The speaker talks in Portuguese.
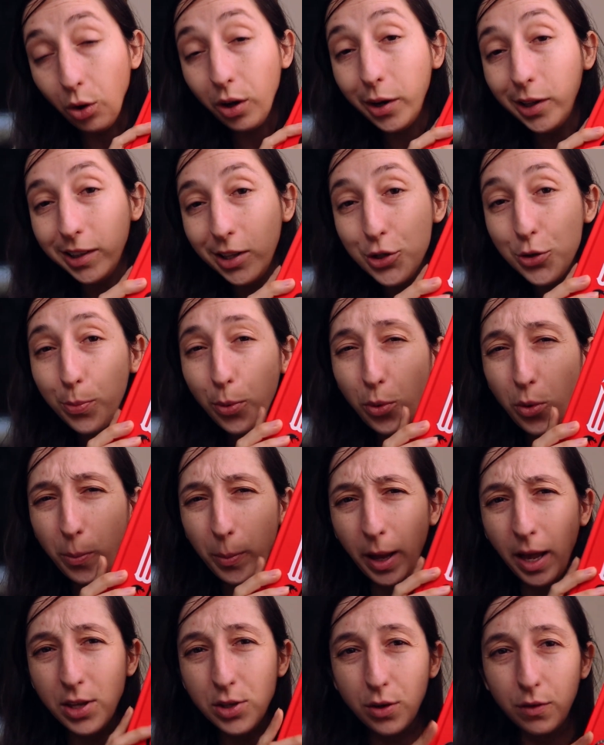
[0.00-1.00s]
Agora eu entendi um pouco
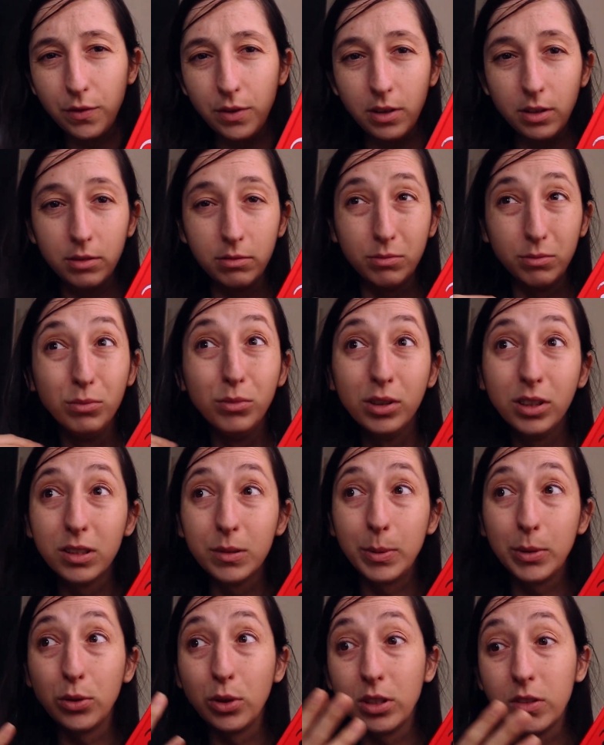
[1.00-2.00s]
mais, ouvi
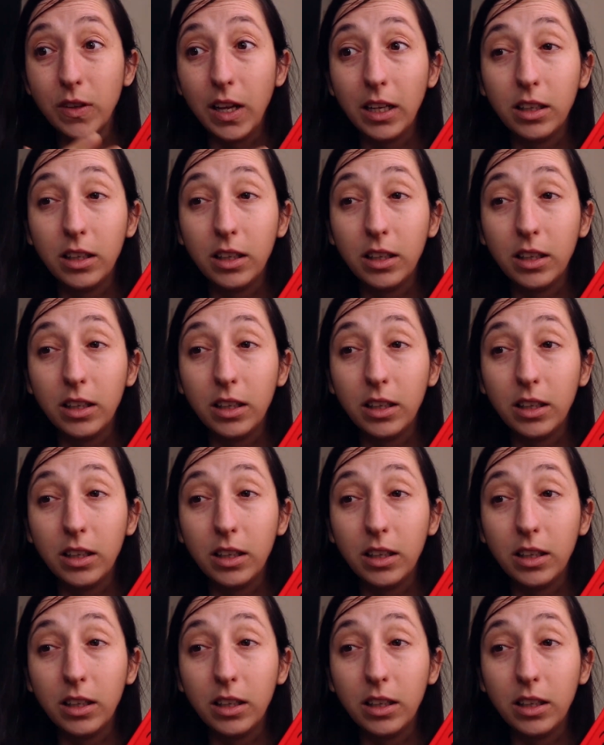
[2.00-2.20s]
muitas pessoas